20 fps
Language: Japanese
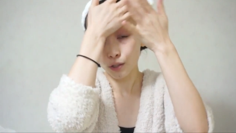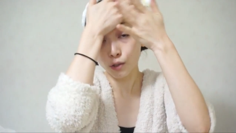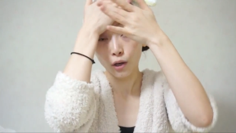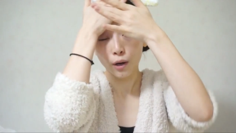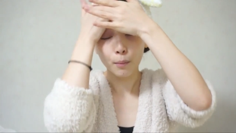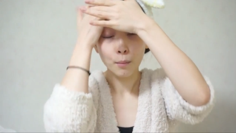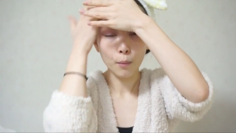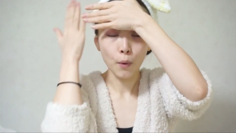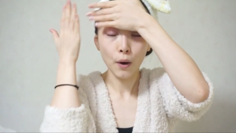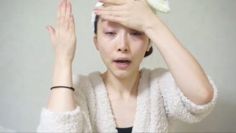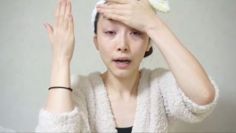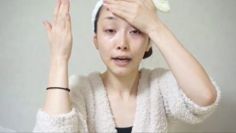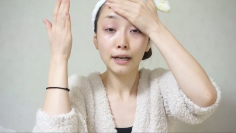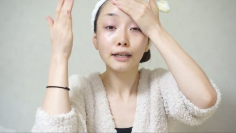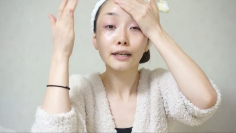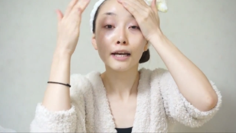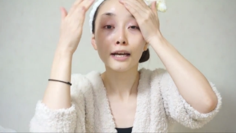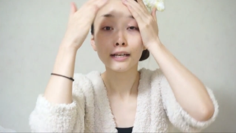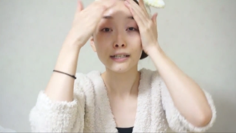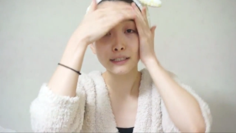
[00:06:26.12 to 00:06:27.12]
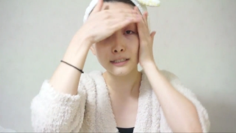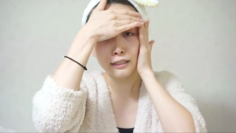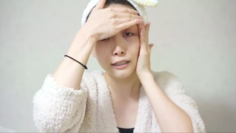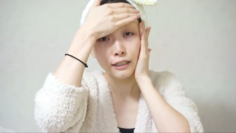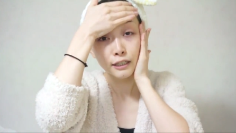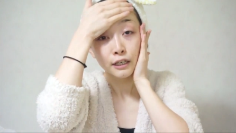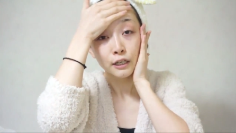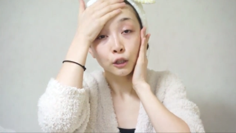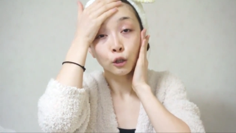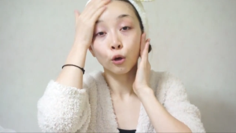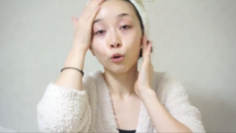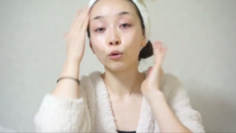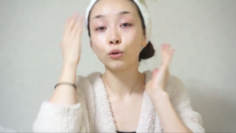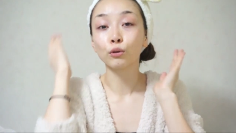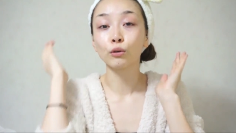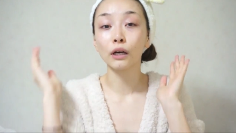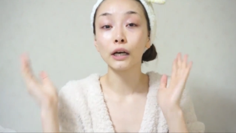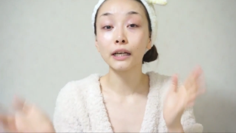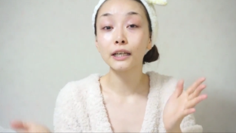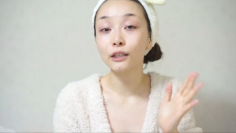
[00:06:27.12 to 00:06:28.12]
類とかもわからないしどこ
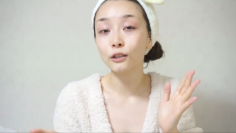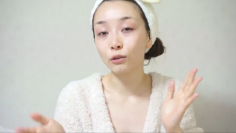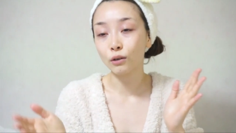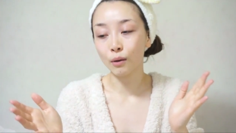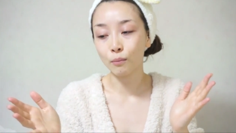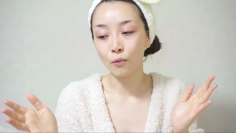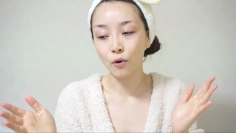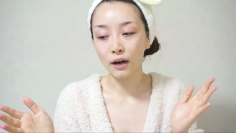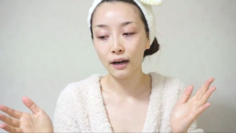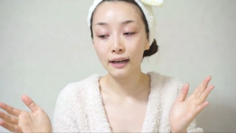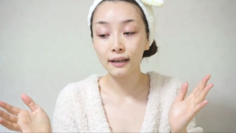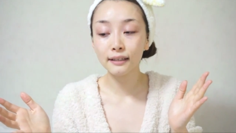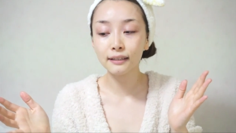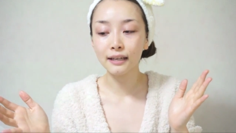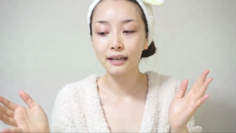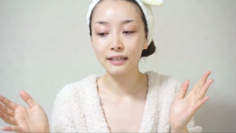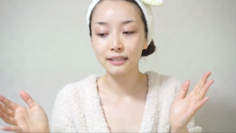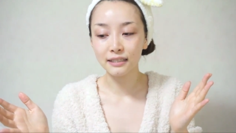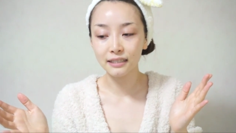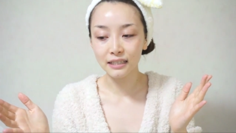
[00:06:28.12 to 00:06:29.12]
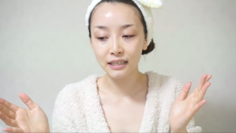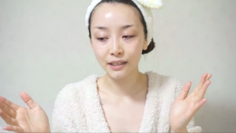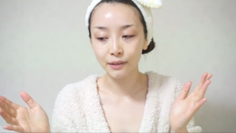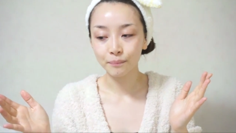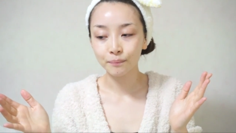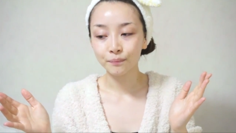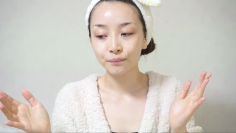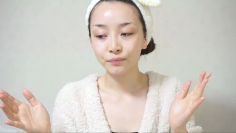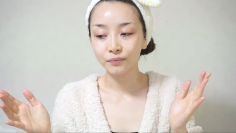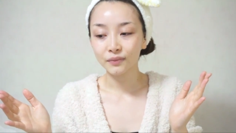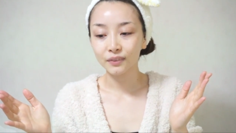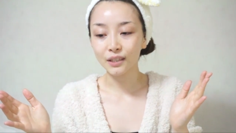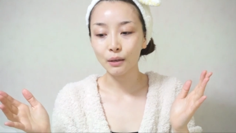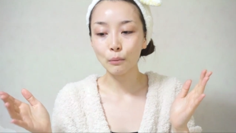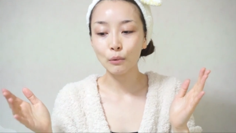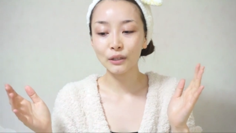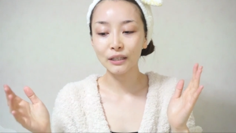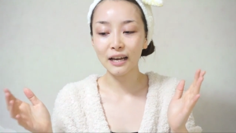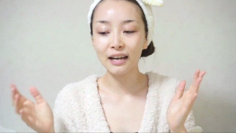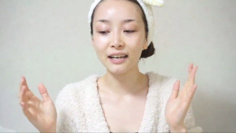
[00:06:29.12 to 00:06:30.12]
のがいいとかもわからないしで
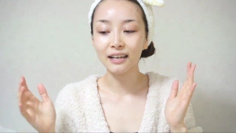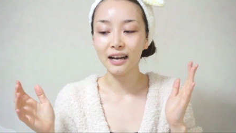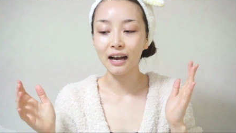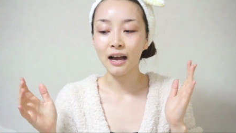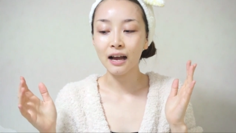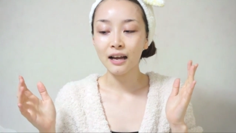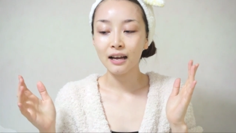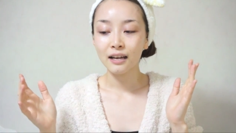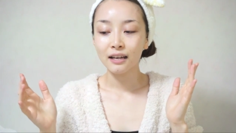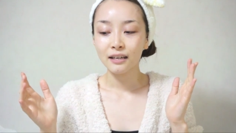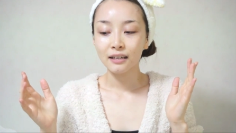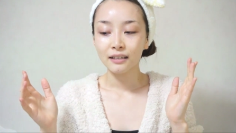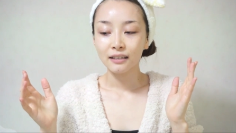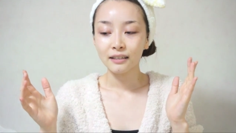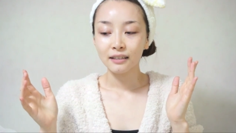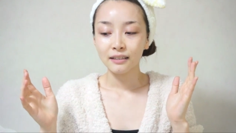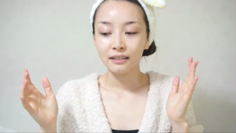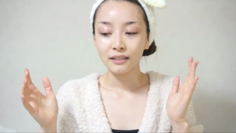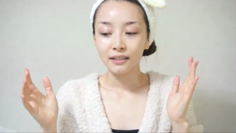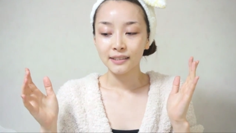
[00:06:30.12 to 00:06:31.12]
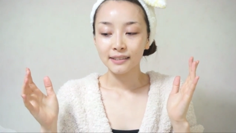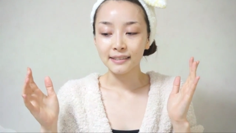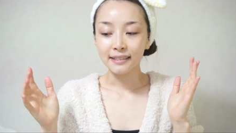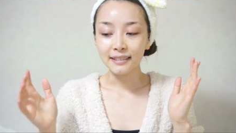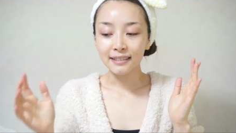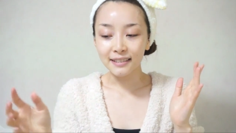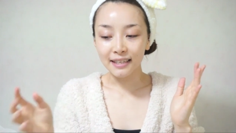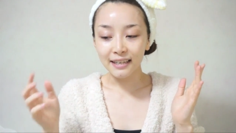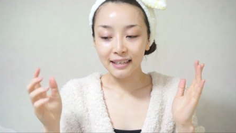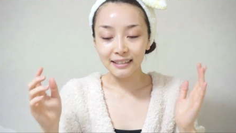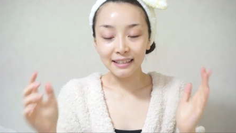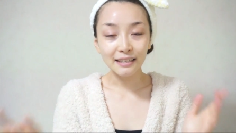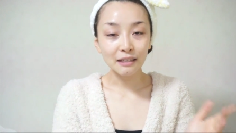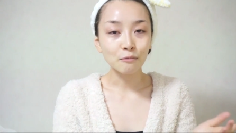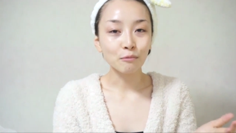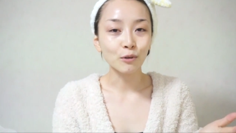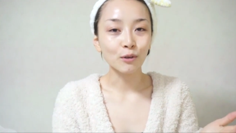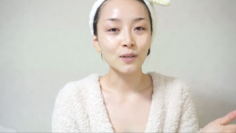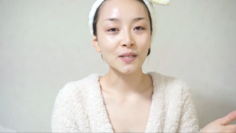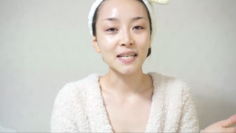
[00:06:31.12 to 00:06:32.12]
もなんか全然い
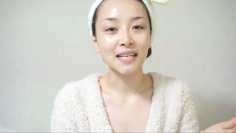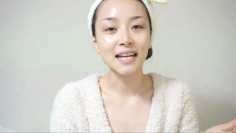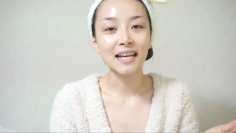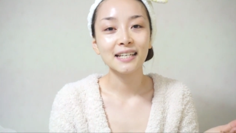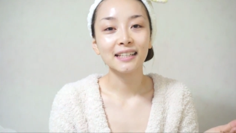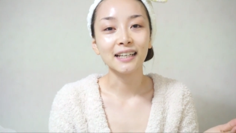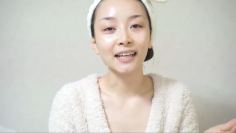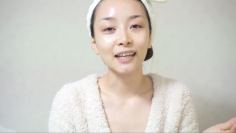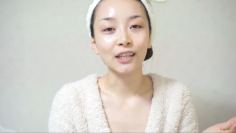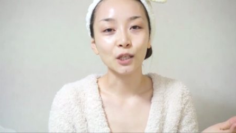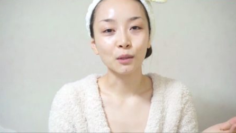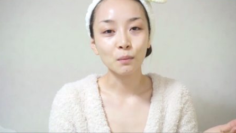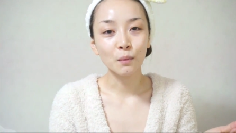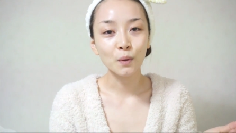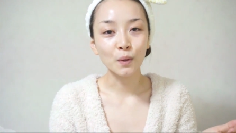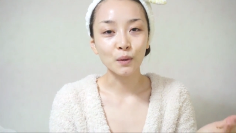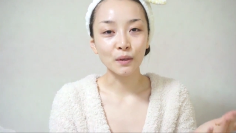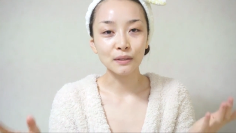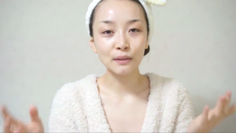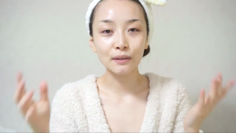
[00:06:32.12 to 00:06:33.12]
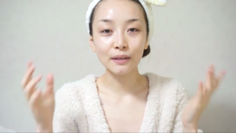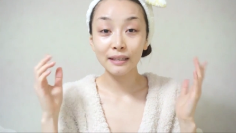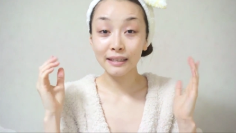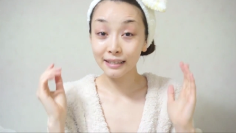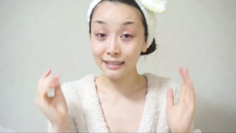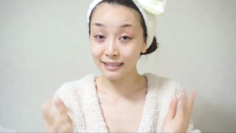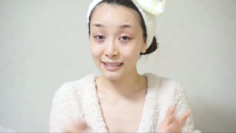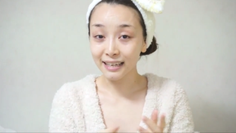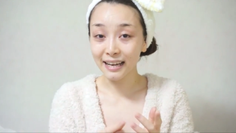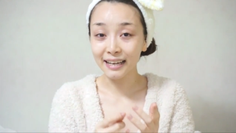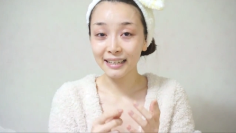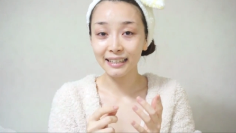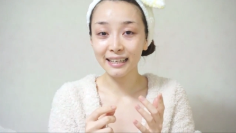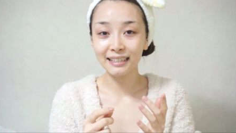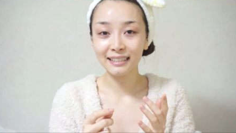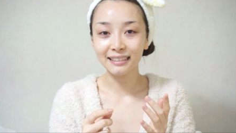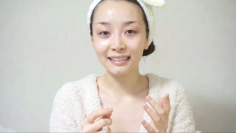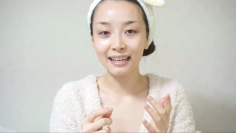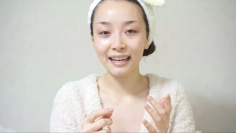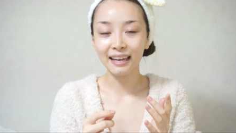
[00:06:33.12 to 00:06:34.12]
いものじゃないんだけどもそれで使い
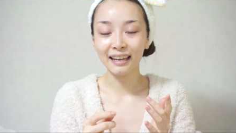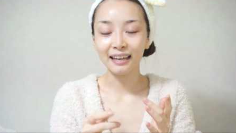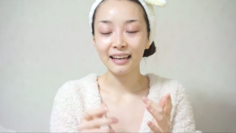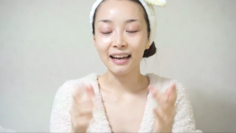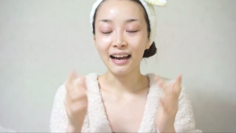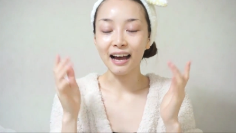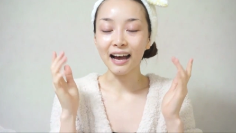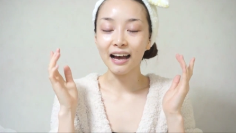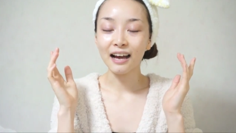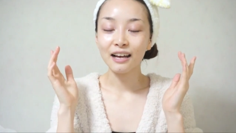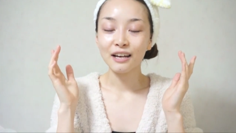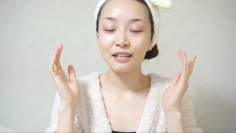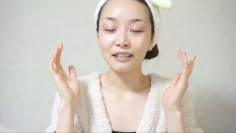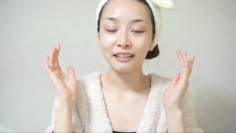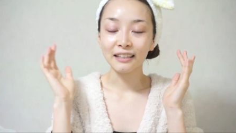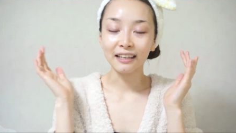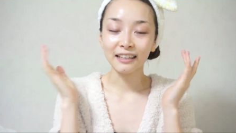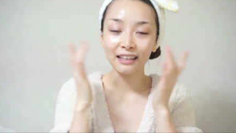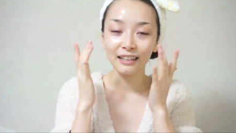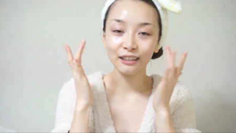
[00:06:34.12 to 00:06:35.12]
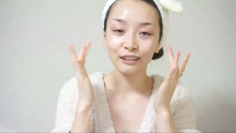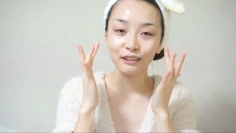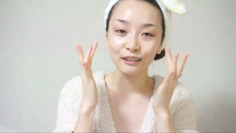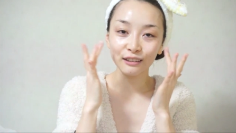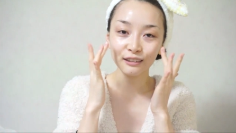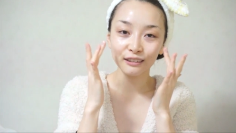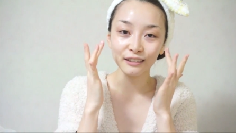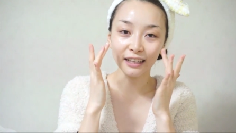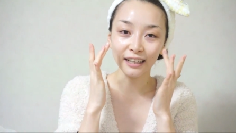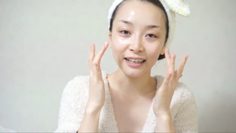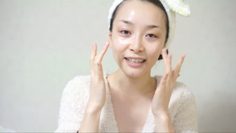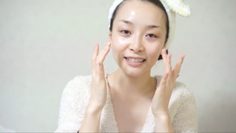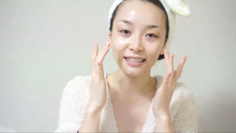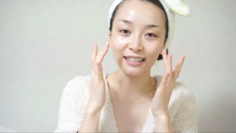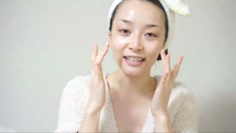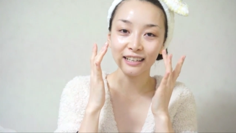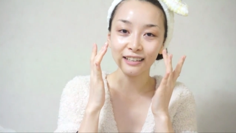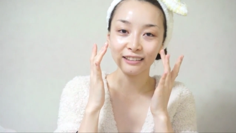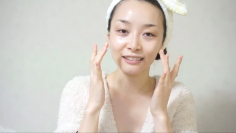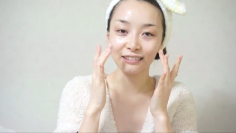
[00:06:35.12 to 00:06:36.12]
出してあ手で塗るだけ
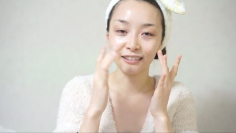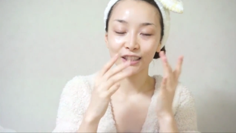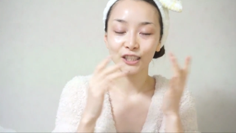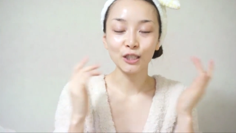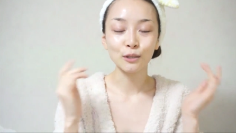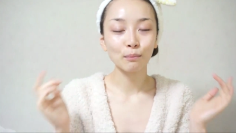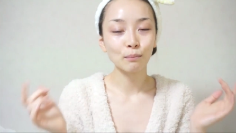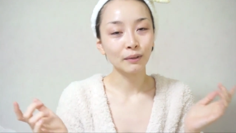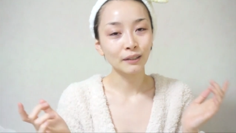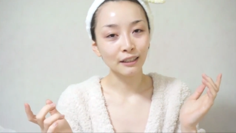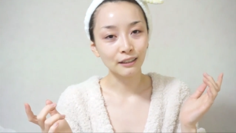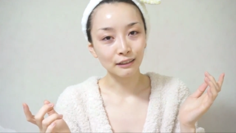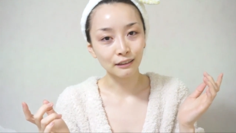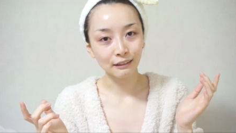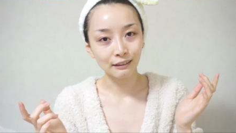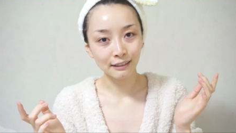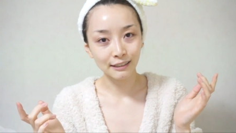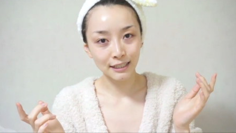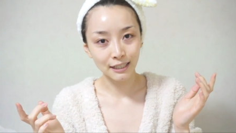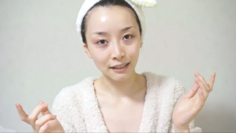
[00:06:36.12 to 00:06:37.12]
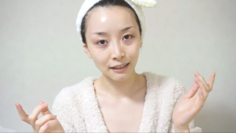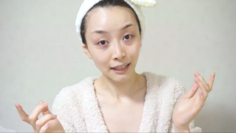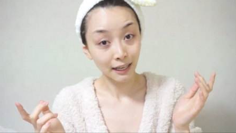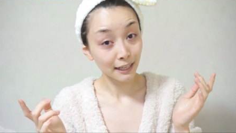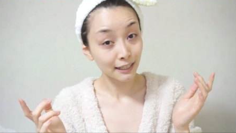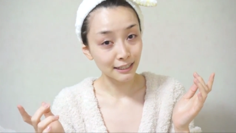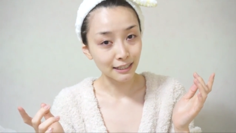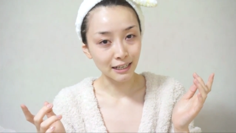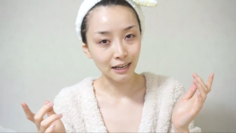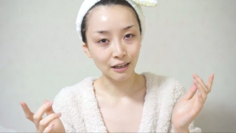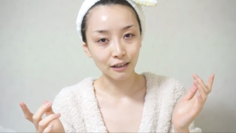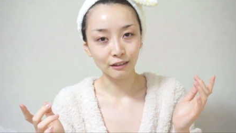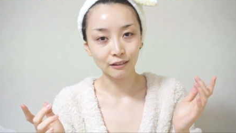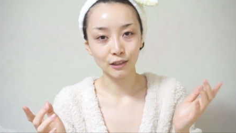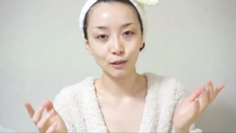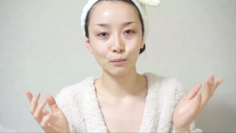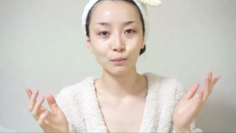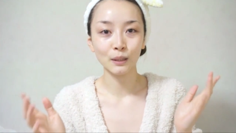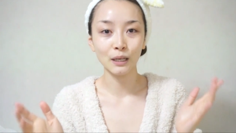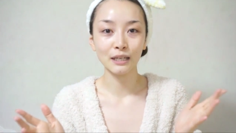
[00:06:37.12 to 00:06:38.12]
じゃなくってチップで塗るだけじゃなくっ
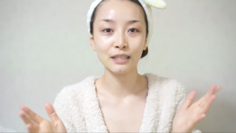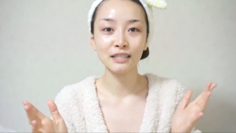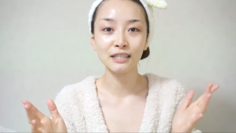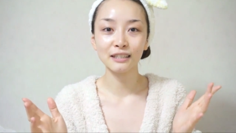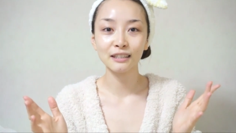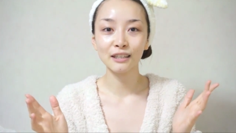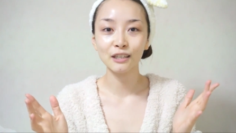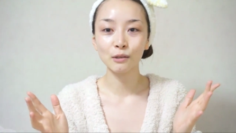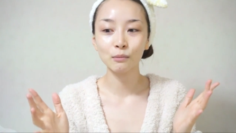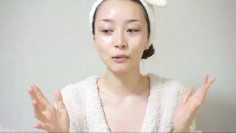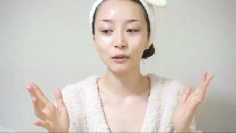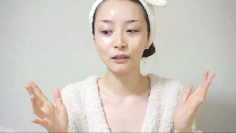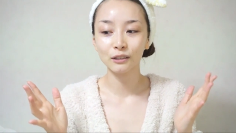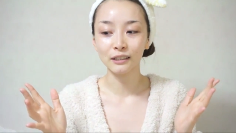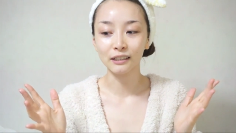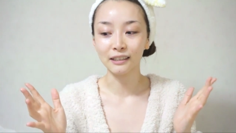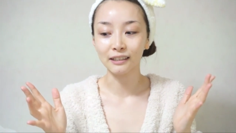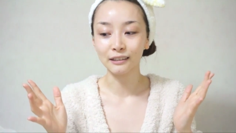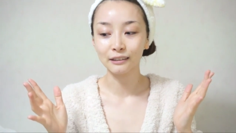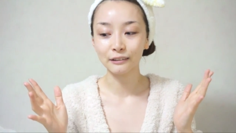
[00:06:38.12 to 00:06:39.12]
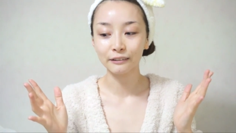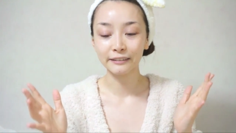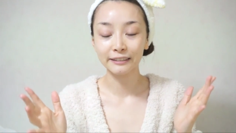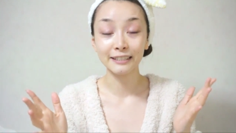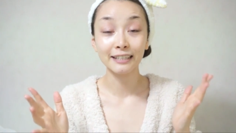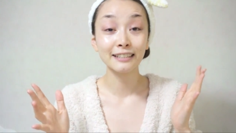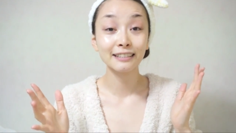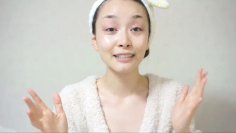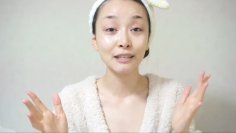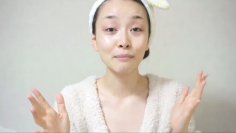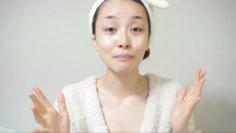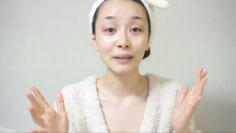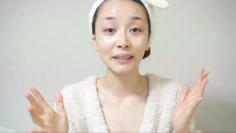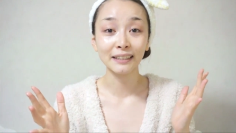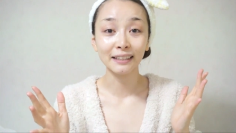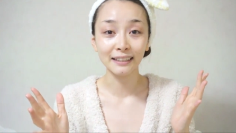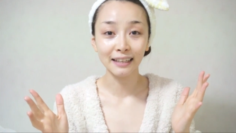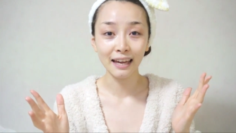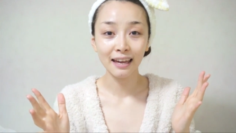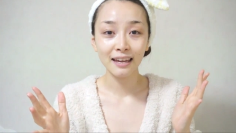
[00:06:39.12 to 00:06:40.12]
てブラシっていうものでやると全然ま
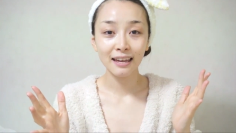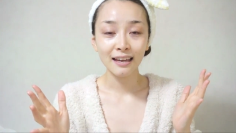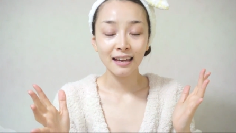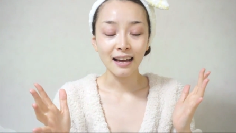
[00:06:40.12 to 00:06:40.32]
たね